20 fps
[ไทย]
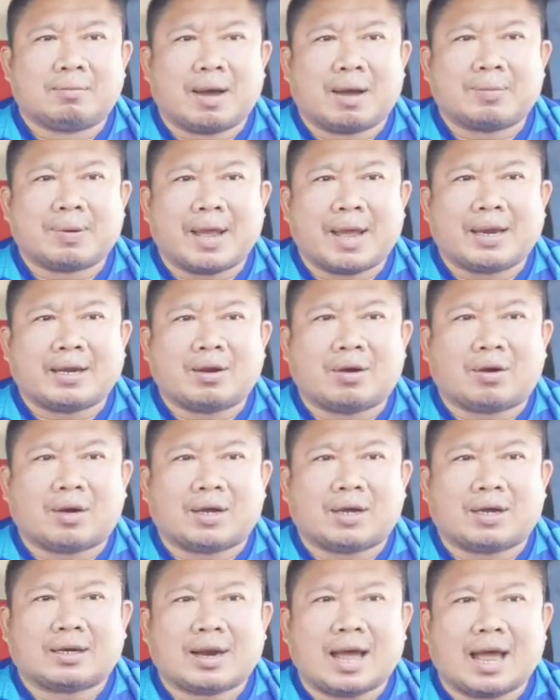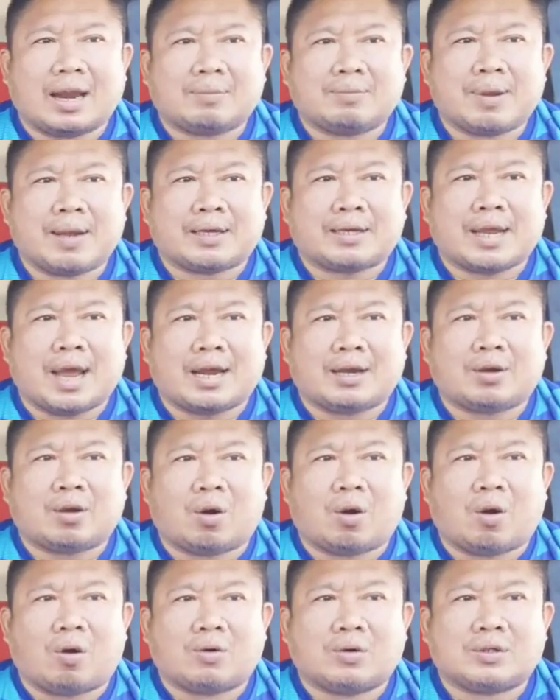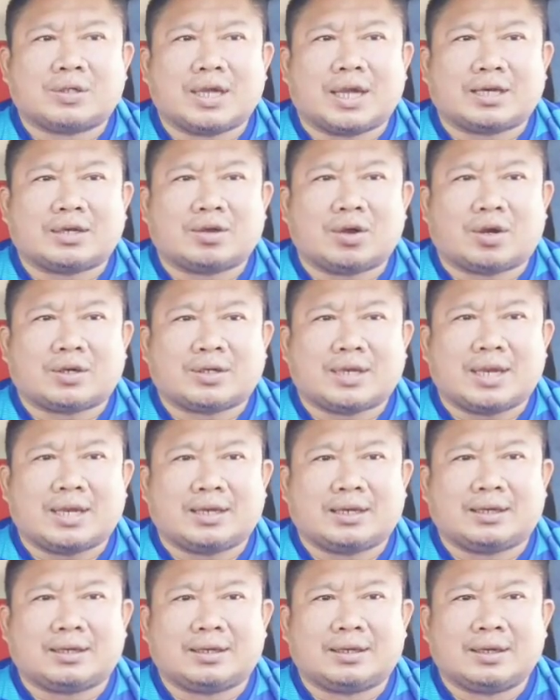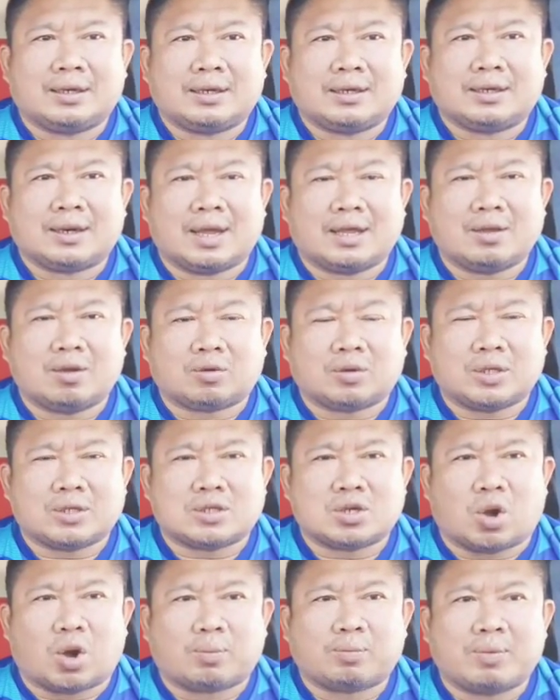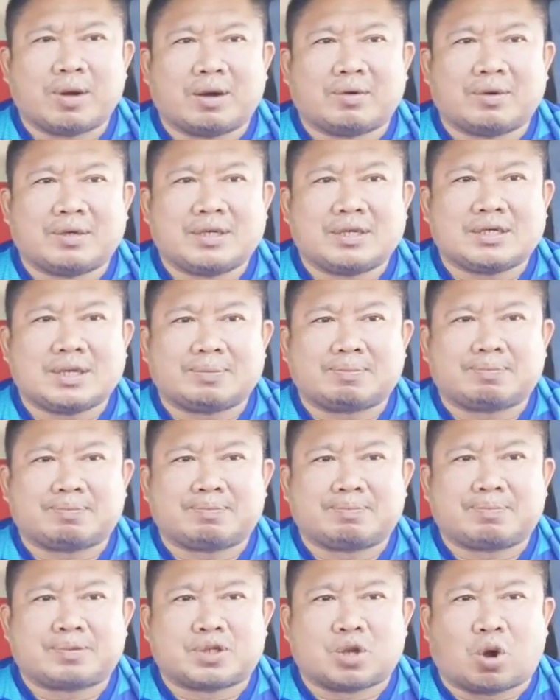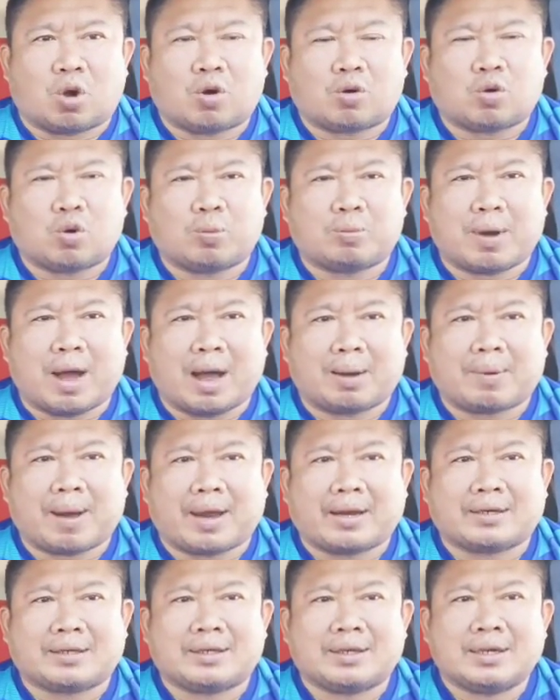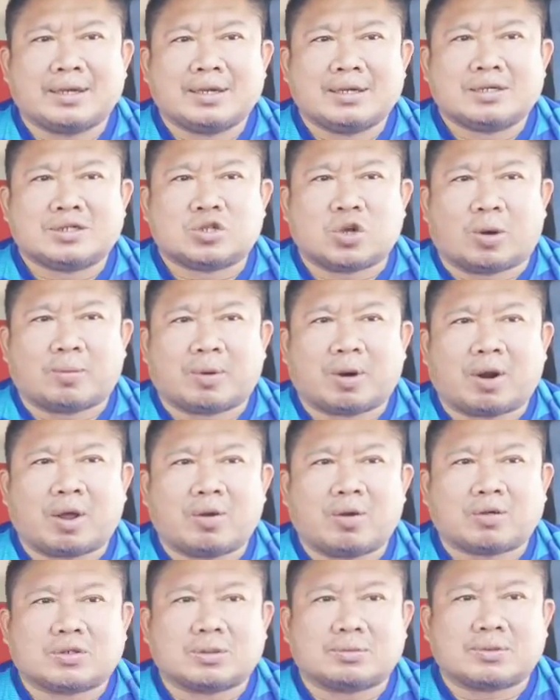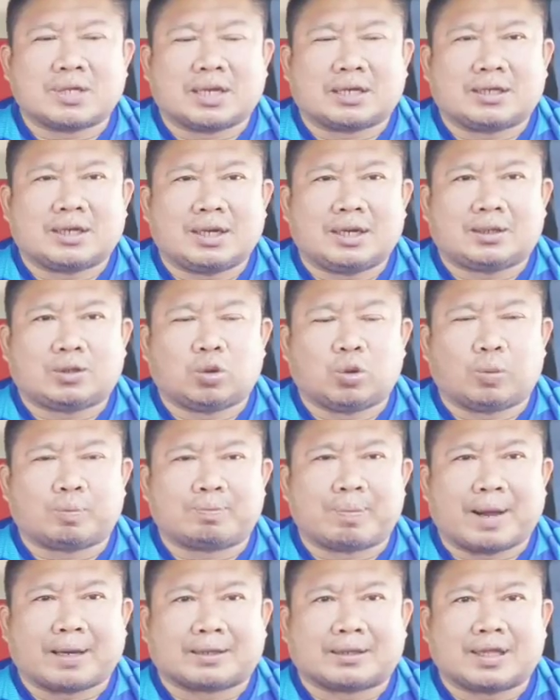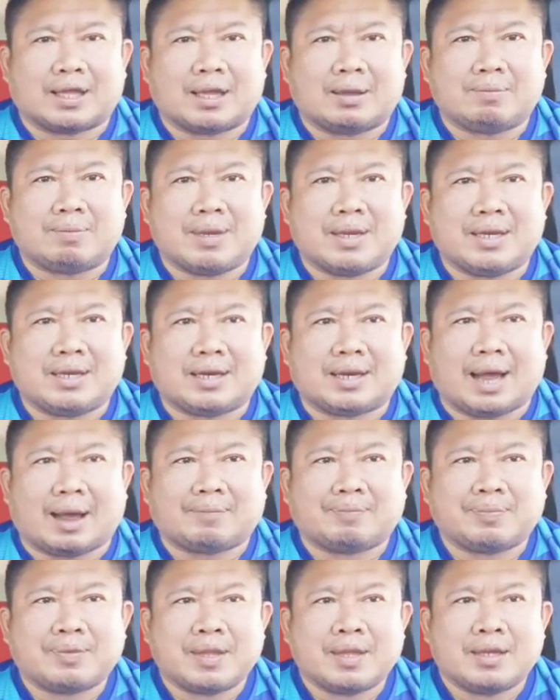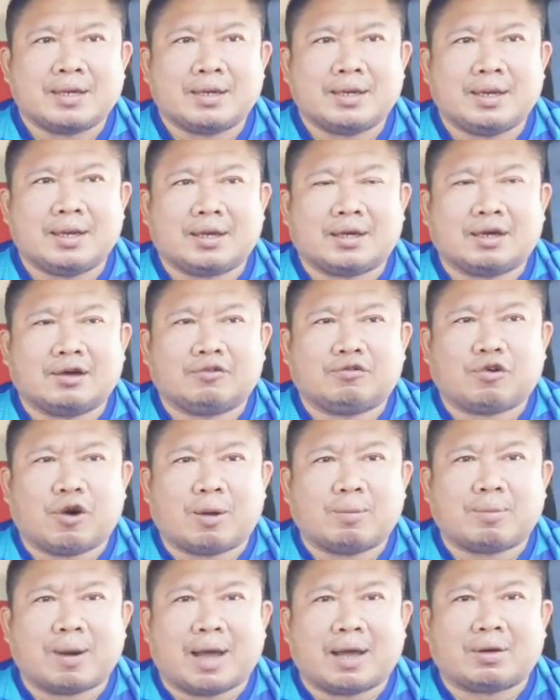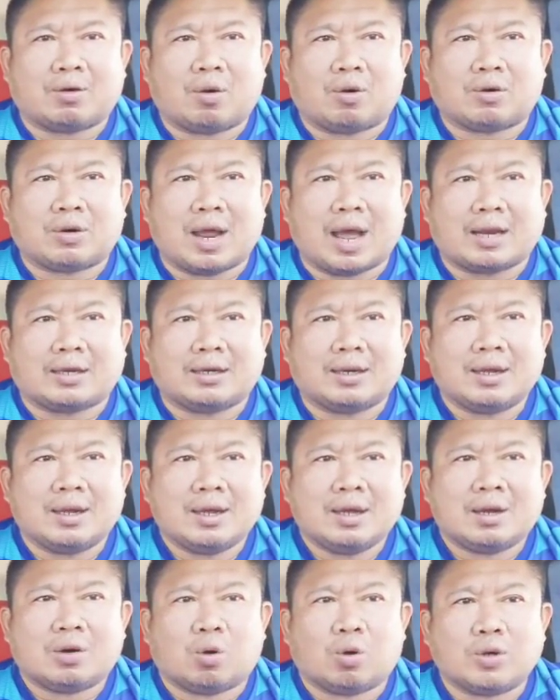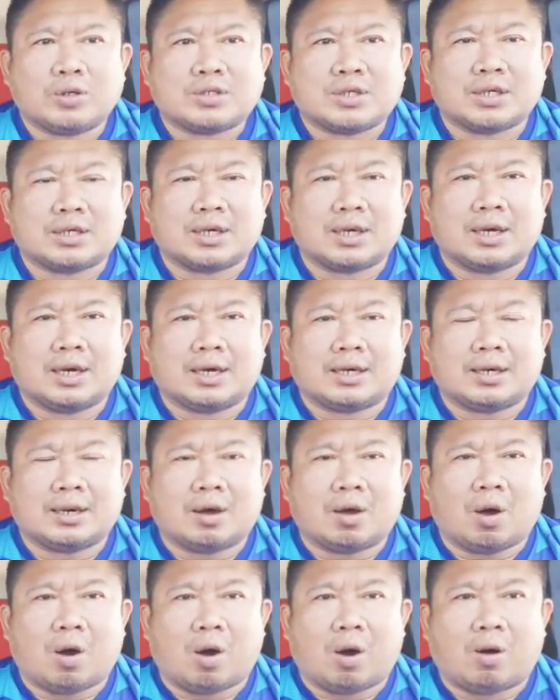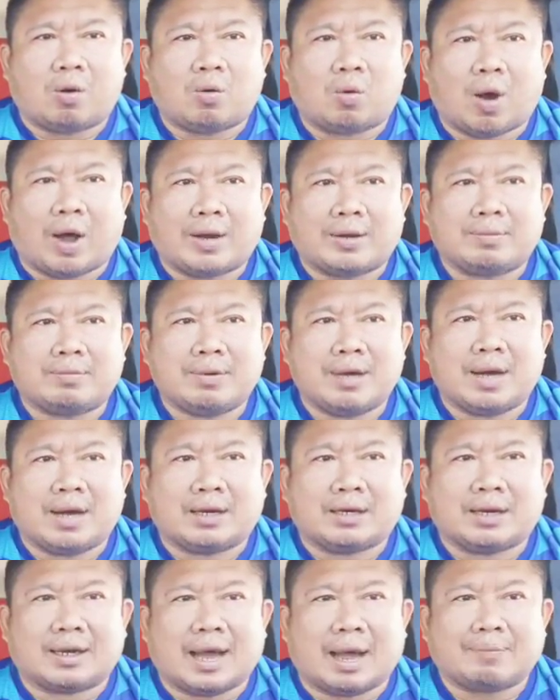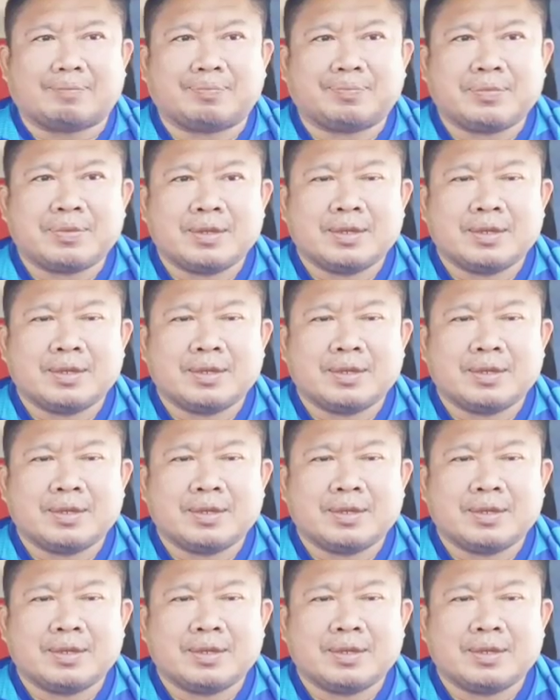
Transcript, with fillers: มาแพ้นอกให้ทางด้าน เพชรก้านทองเกียรติยอดยิ่ง ในยกที่ 2 เมื่อวันที่ 12 กุมภาพันธ์2567 ที่ถูกปัตเตมีนะครับ นี่คือฟอร์มหลังของนั่นคุนศึกเอิร์ธออกขวัญเมืองนะครับ